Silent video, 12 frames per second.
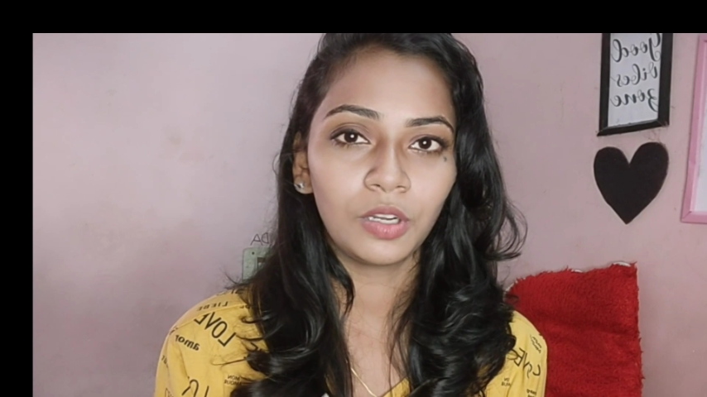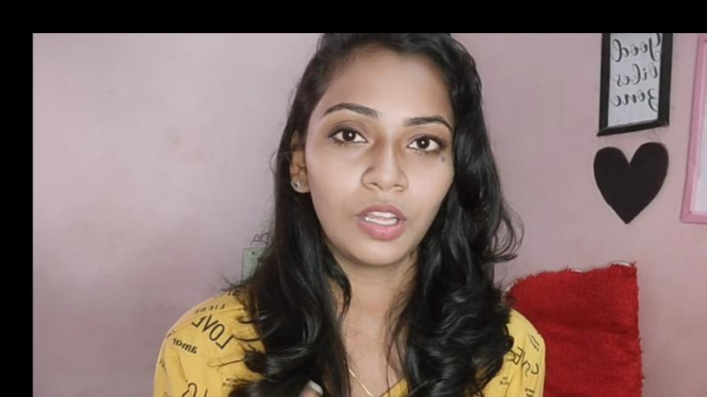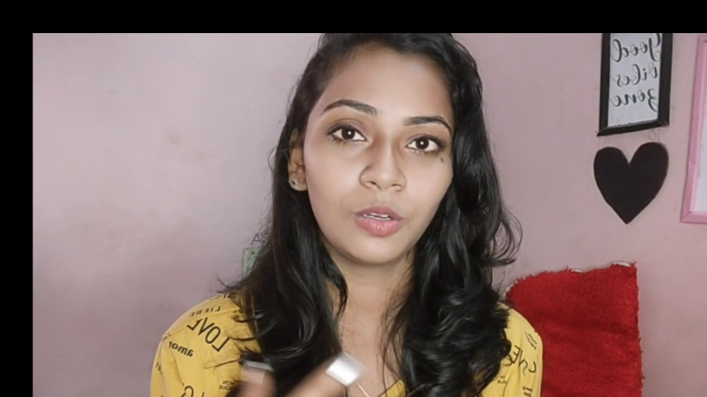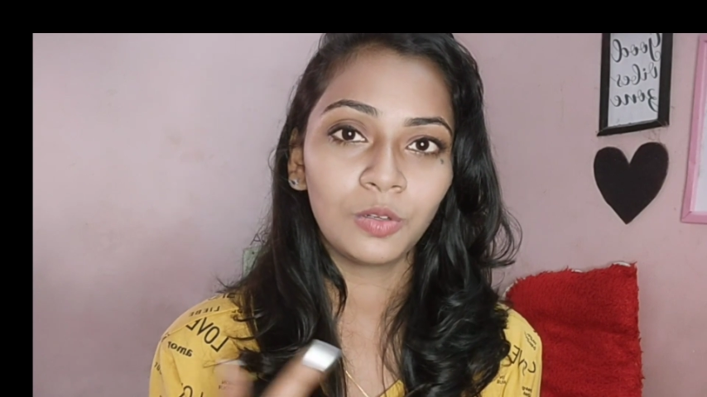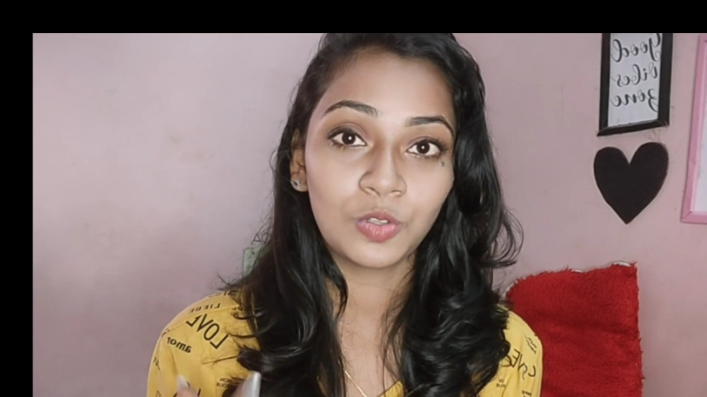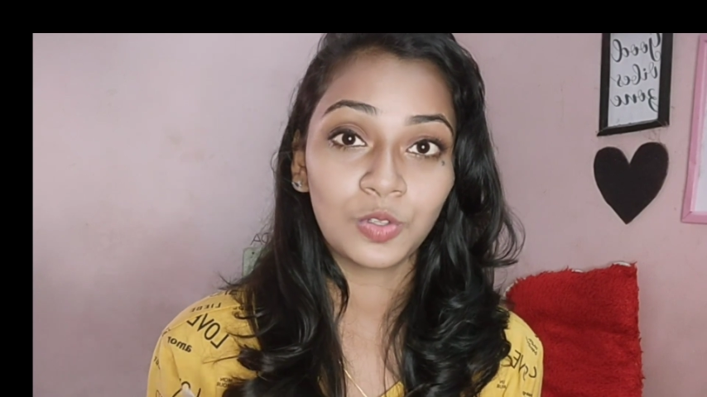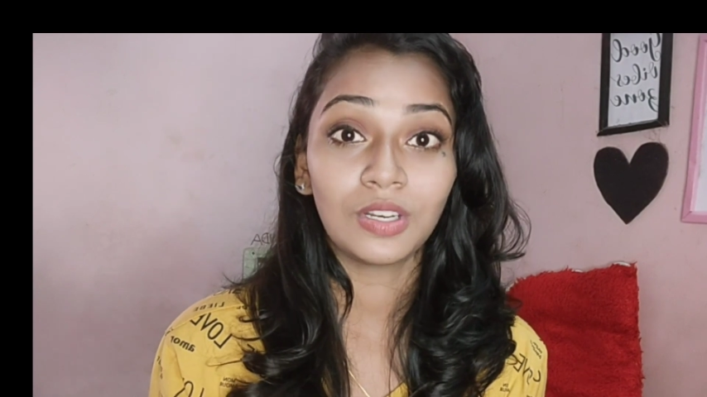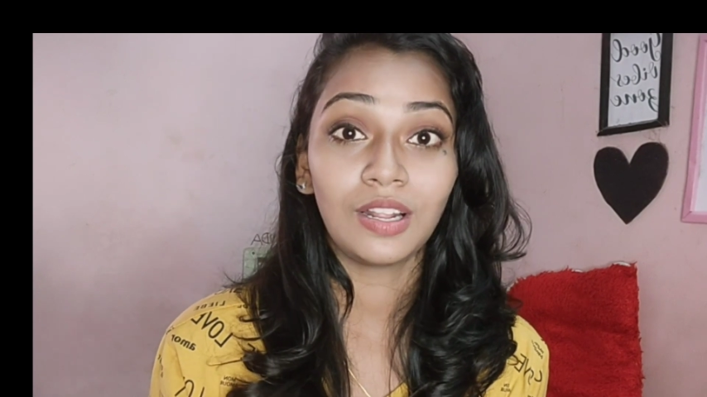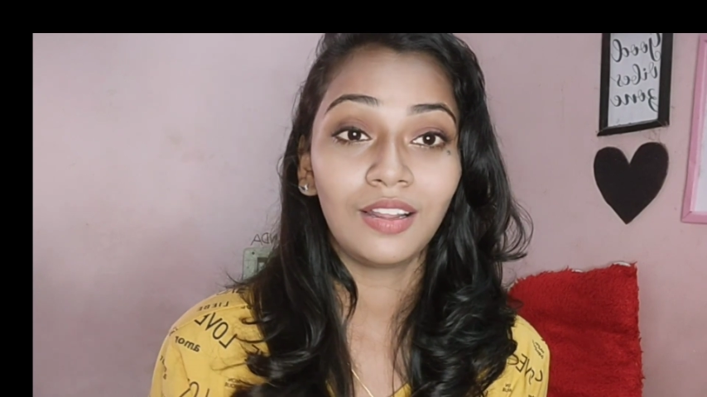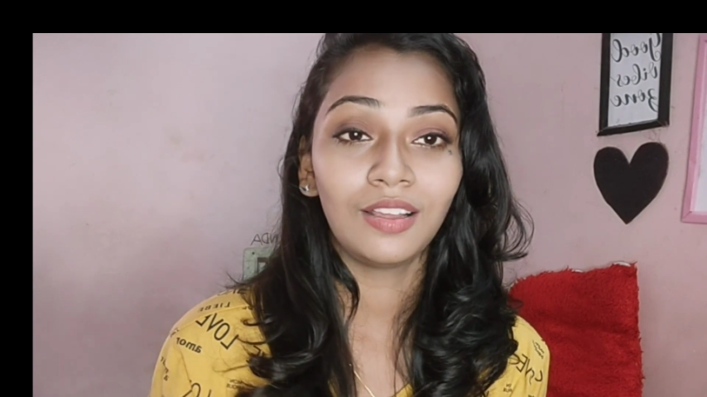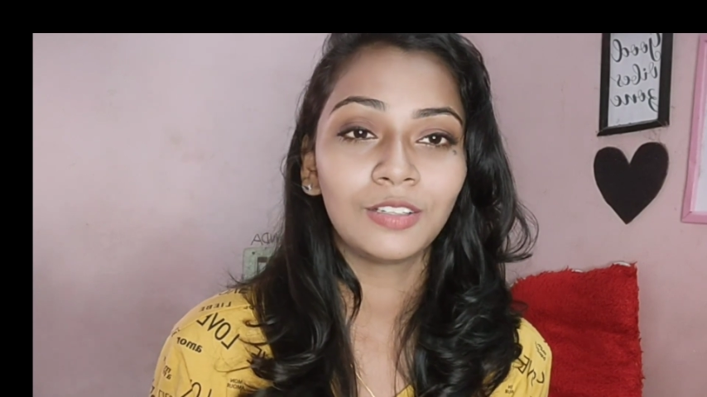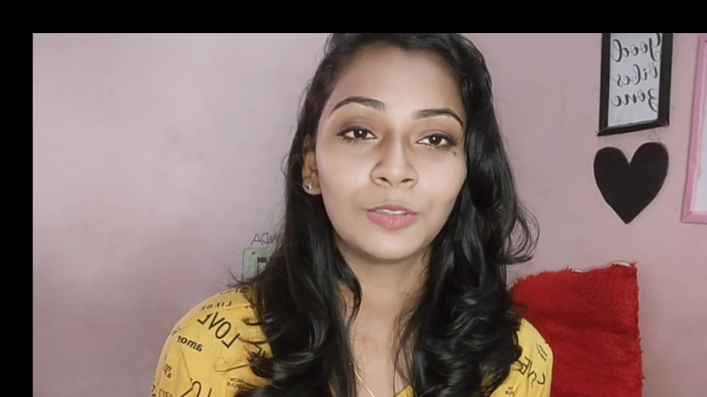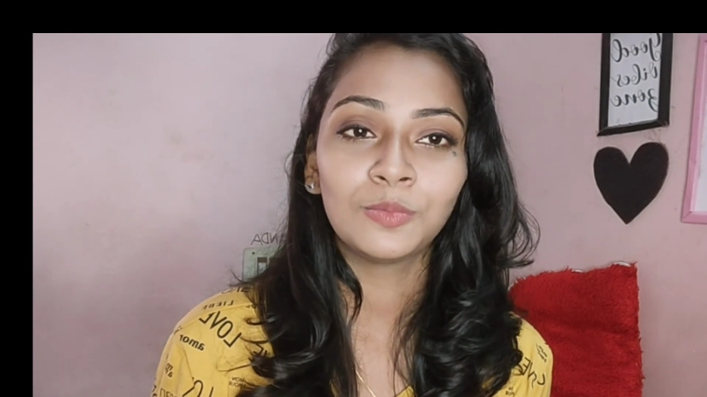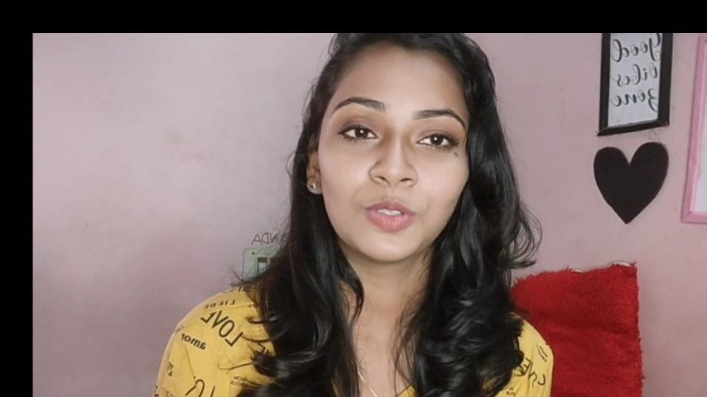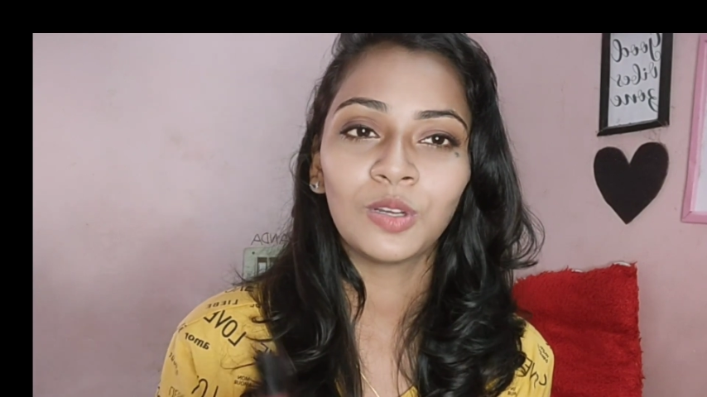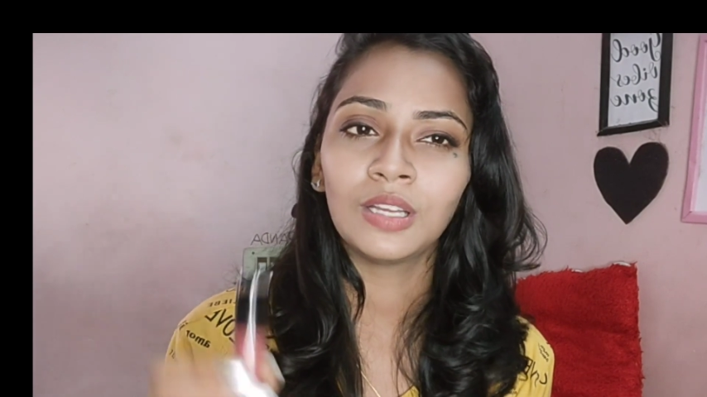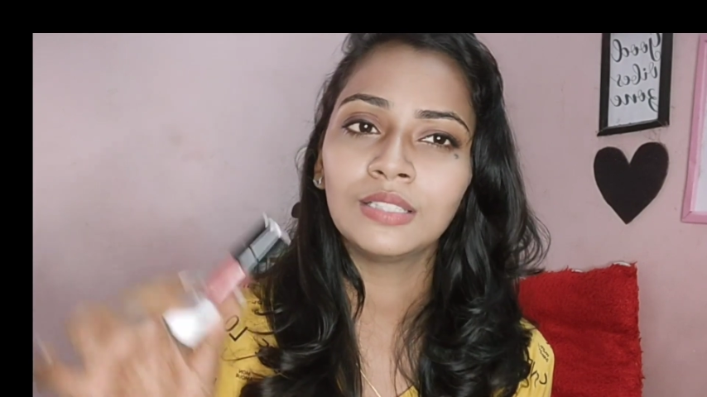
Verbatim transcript: போட்டால் கொஞ்சம் நல்லாயிருக்கும் ஸோ